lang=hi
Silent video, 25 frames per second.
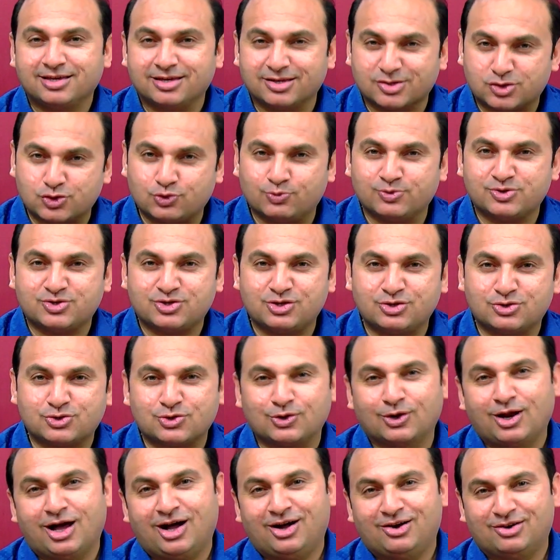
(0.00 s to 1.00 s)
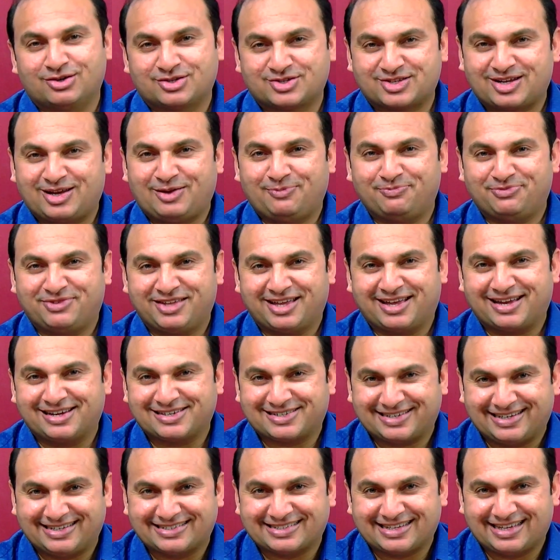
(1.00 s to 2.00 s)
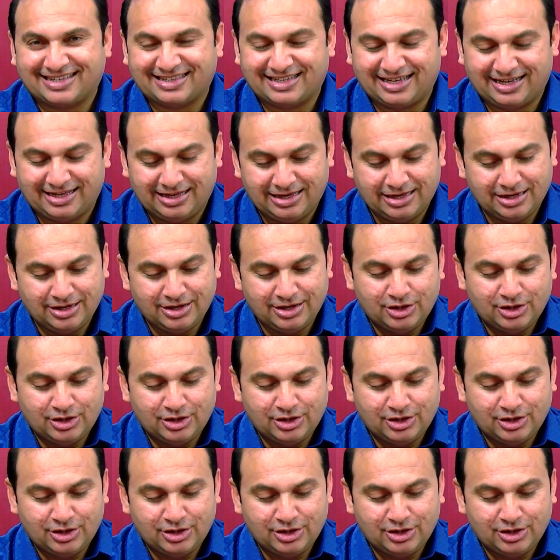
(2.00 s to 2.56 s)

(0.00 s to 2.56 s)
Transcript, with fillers: यसु सुलह और सलामती का शहजादा